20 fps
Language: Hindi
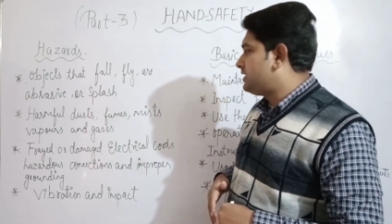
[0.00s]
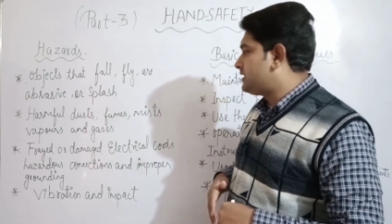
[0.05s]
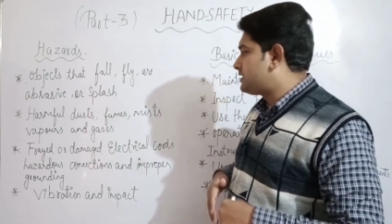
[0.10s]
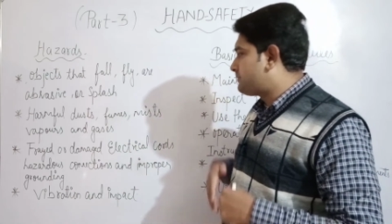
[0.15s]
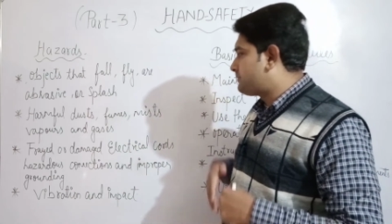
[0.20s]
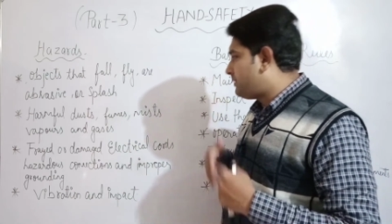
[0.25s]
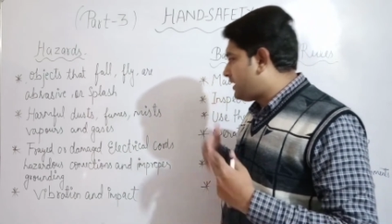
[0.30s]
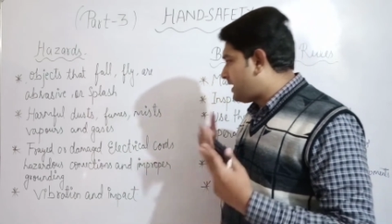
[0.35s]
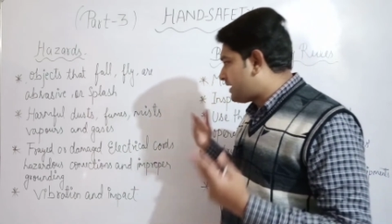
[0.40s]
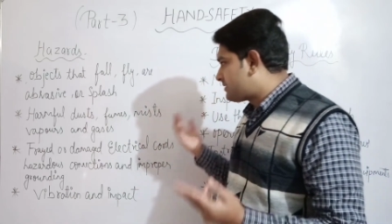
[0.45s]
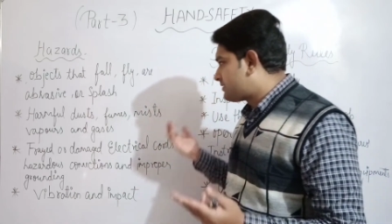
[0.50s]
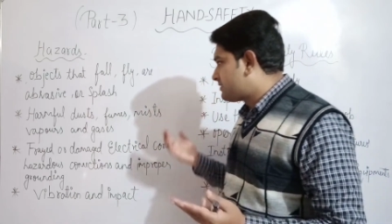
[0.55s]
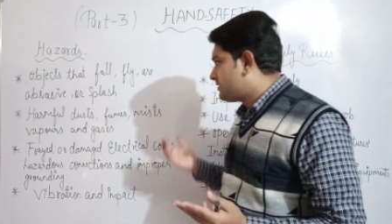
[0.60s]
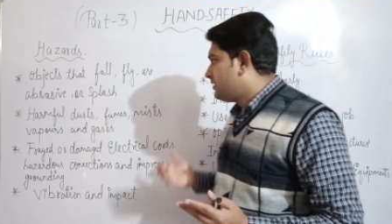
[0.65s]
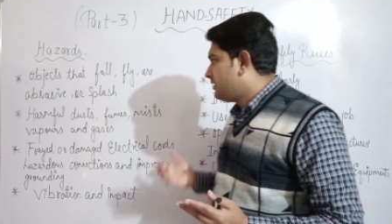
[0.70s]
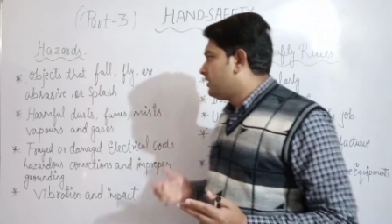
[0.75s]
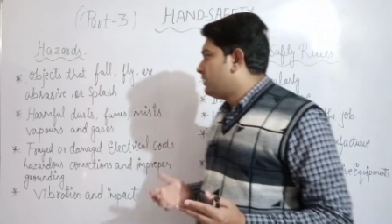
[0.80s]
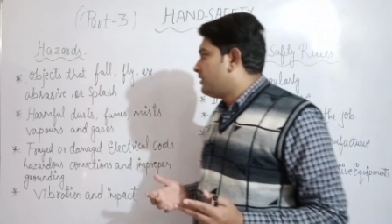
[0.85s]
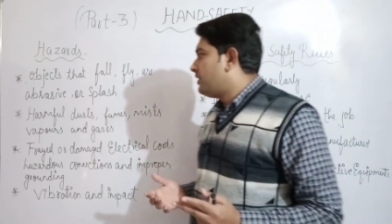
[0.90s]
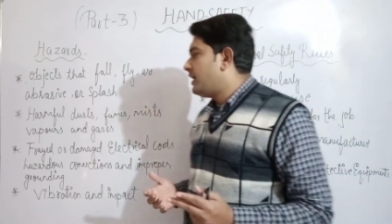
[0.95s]
स्प्लैस
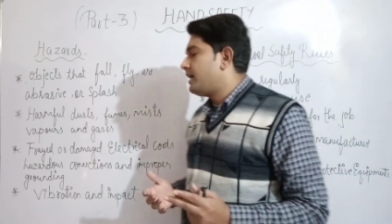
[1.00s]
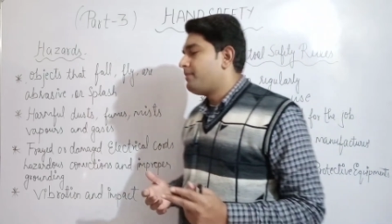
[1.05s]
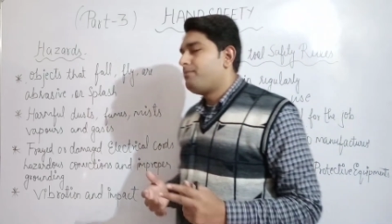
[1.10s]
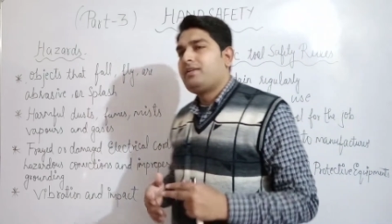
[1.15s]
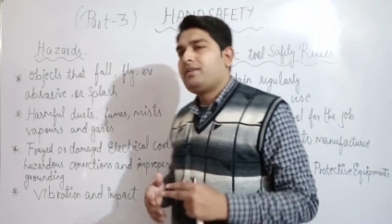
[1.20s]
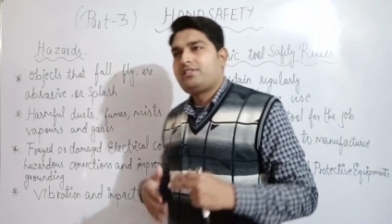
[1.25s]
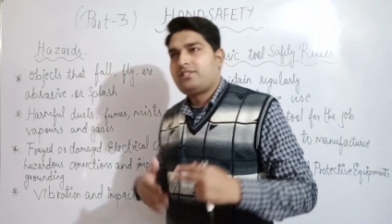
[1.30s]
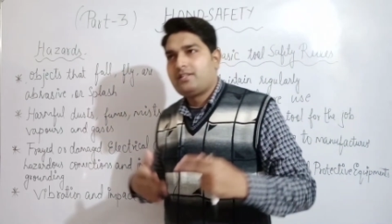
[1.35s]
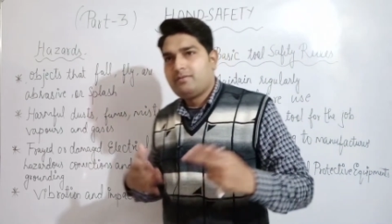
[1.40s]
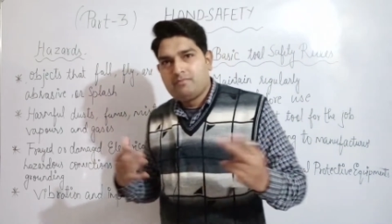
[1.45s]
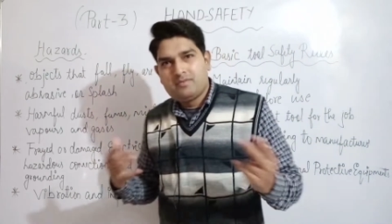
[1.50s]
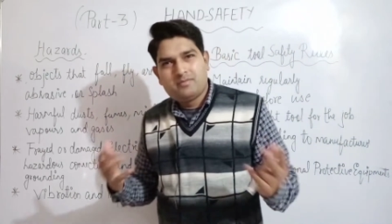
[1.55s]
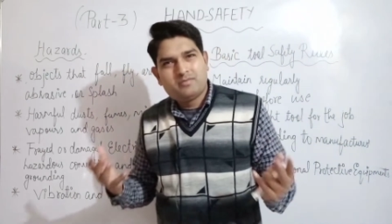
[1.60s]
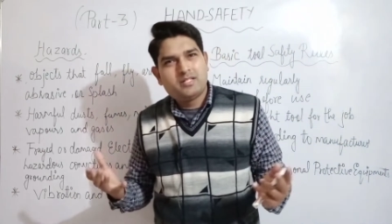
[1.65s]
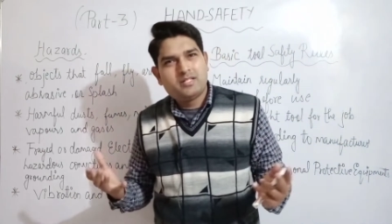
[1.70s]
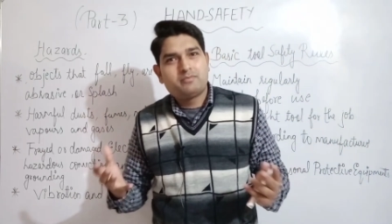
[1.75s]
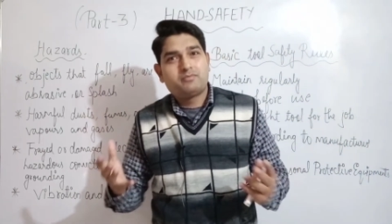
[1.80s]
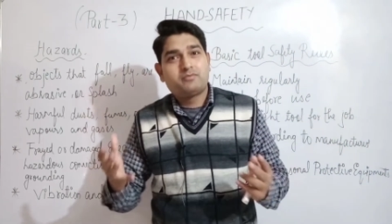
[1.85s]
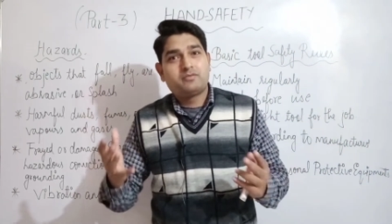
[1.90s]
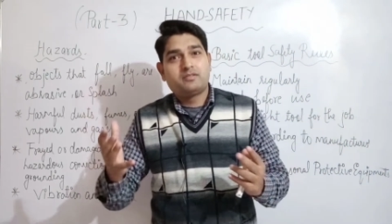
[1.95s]
एब्रेसिव में
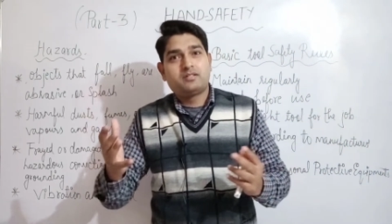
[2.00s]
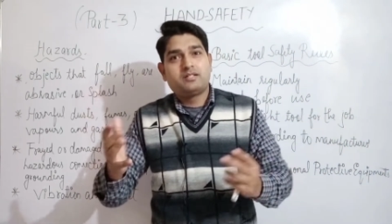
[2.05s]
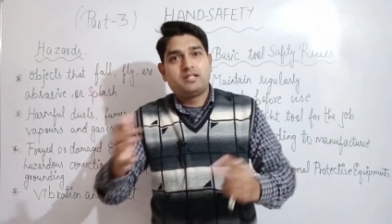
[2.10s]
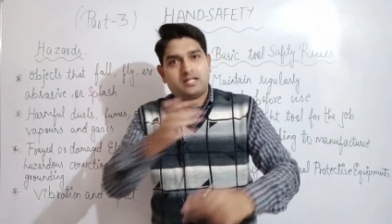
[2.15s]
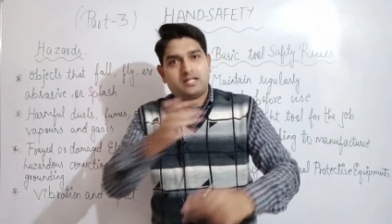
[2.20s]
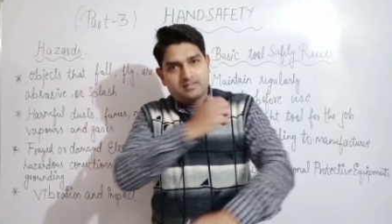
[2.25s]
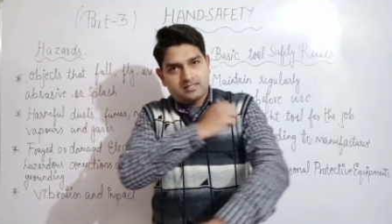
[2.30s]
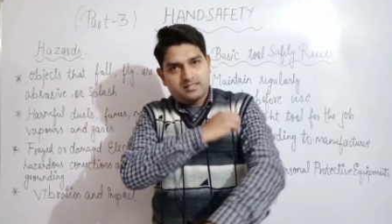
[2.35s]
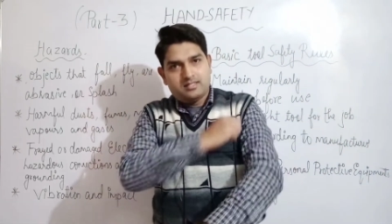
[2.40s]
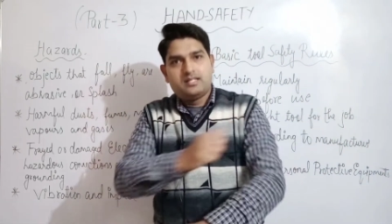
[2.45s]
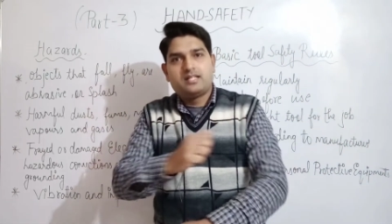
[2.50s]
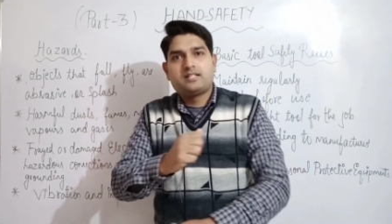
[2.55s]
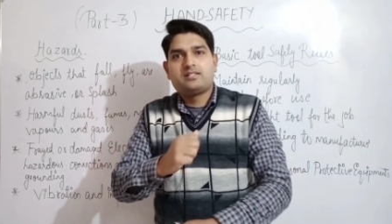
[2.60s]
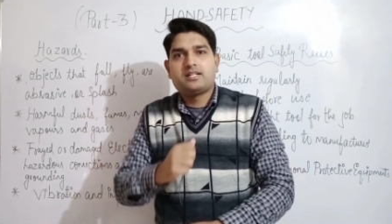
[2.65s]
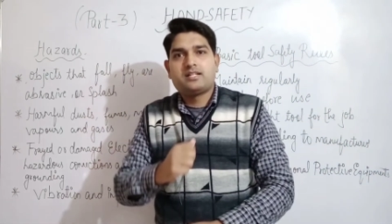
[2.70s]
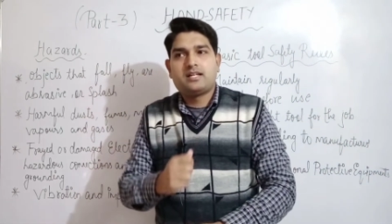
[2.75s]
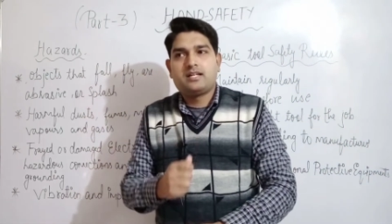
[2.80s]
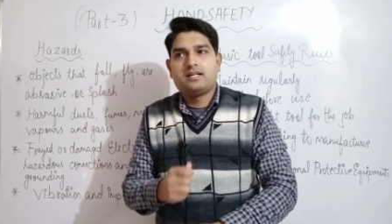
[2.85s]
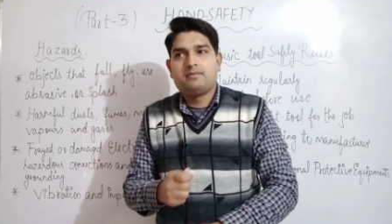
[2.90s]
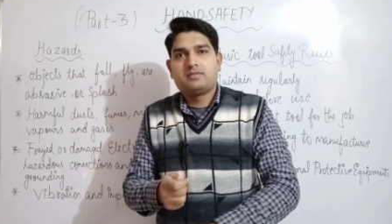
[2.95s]
मतलब घसड़ लग
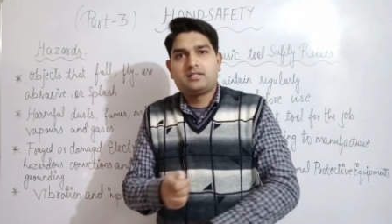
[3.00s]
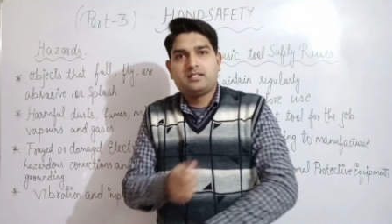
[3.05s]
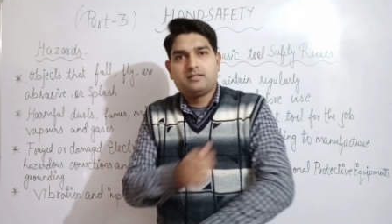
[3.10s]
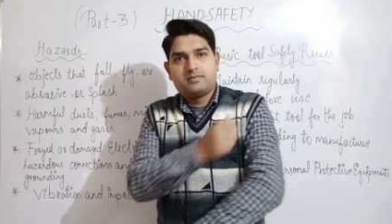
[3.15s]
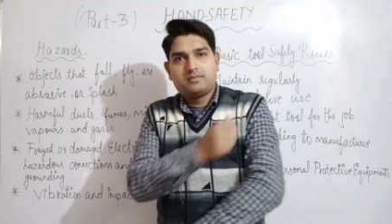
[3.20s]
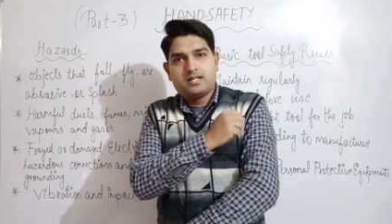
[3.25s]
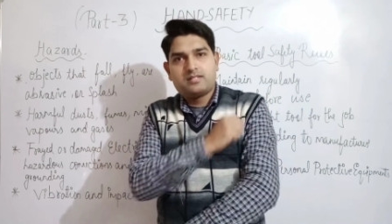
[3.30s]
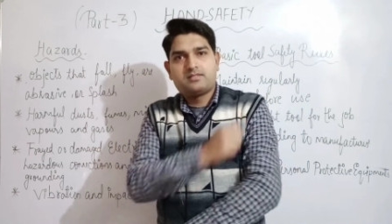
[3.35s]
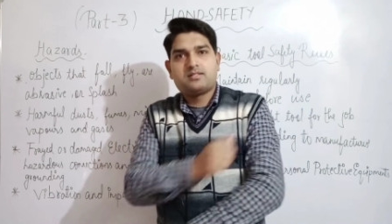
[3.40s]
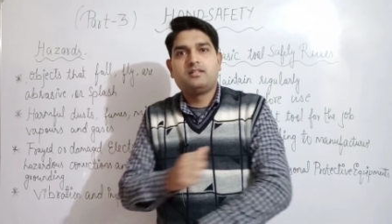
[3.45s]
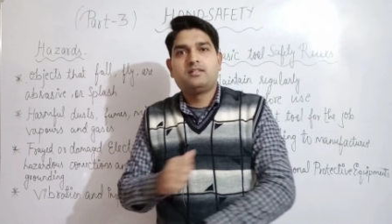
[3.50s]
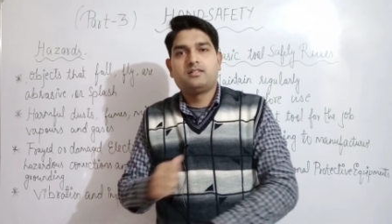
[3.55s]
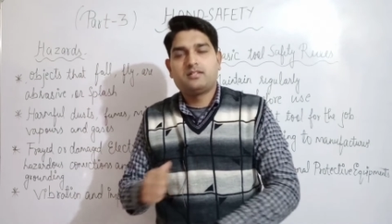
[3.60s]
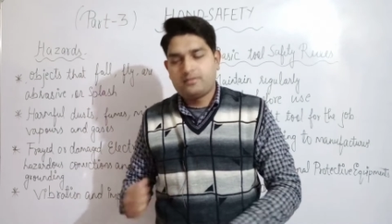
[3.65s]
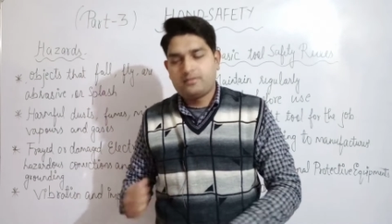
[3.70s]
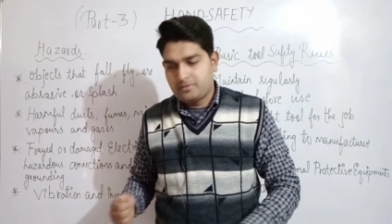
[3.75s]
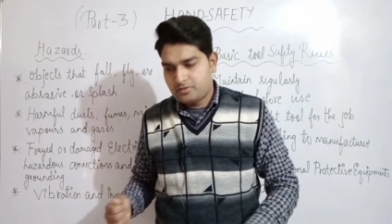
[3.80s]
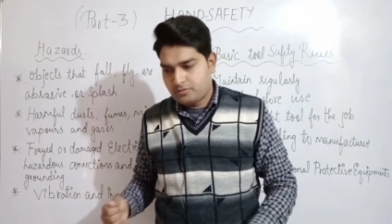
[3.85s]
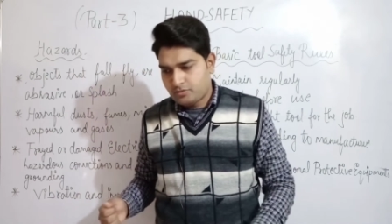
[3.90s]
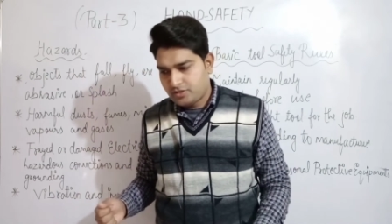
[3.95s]
जाना मतलब घसड़
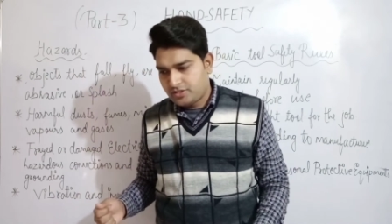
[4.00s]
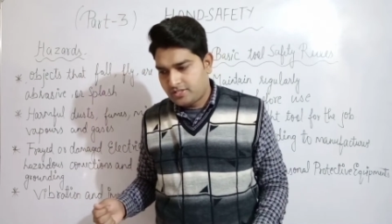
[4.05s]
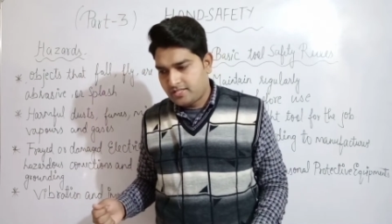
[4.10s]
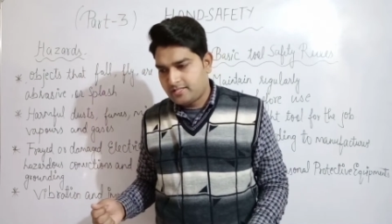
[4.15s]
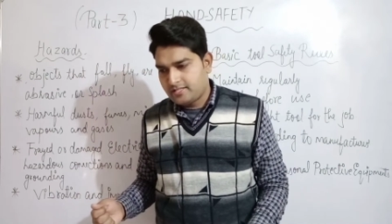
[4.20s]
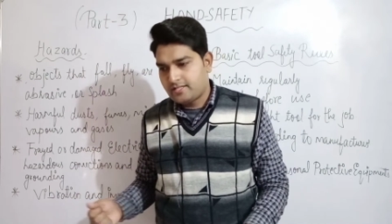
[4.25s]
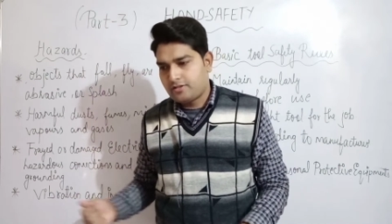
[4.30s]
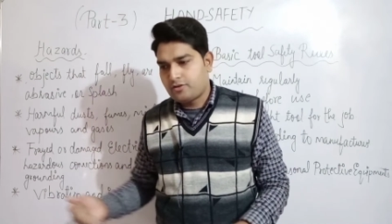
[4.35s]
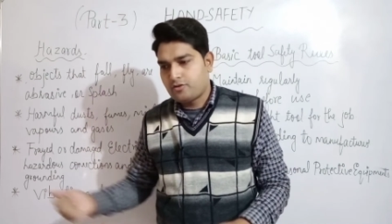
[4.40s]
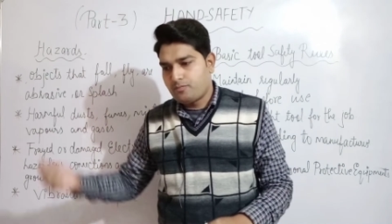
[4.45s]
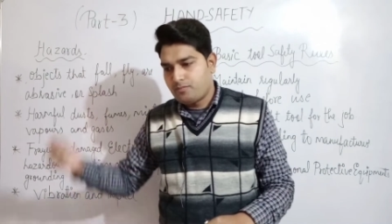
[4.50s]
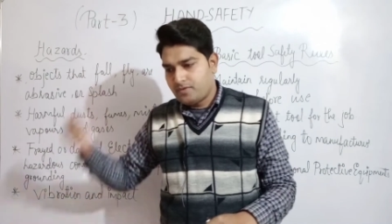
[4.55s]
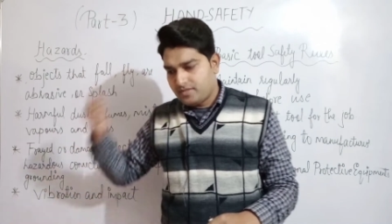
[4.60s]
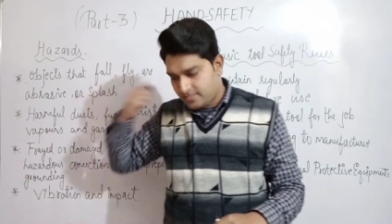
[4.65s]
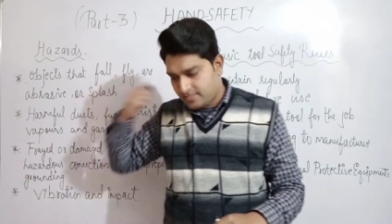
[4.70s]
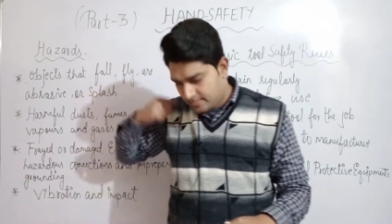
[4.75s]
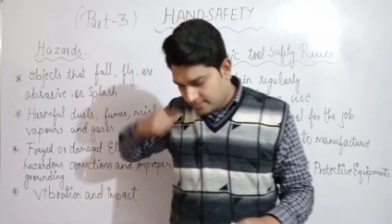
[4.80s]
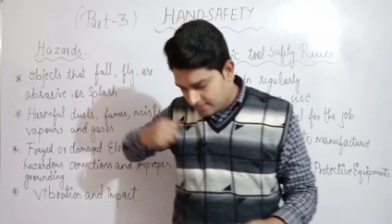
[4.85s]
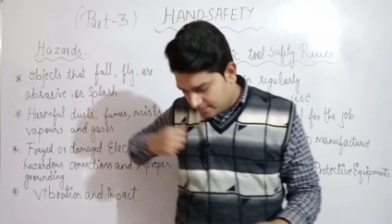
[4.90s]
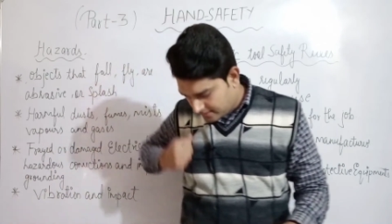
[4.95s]
कभी कोई चीज़ इक्विपमेंट
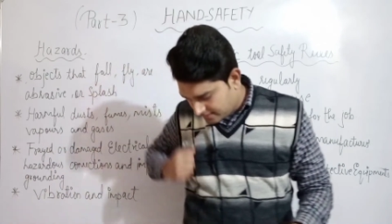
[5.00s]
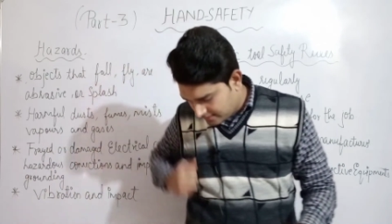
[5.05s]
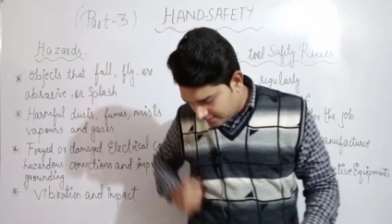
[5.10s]
घसड़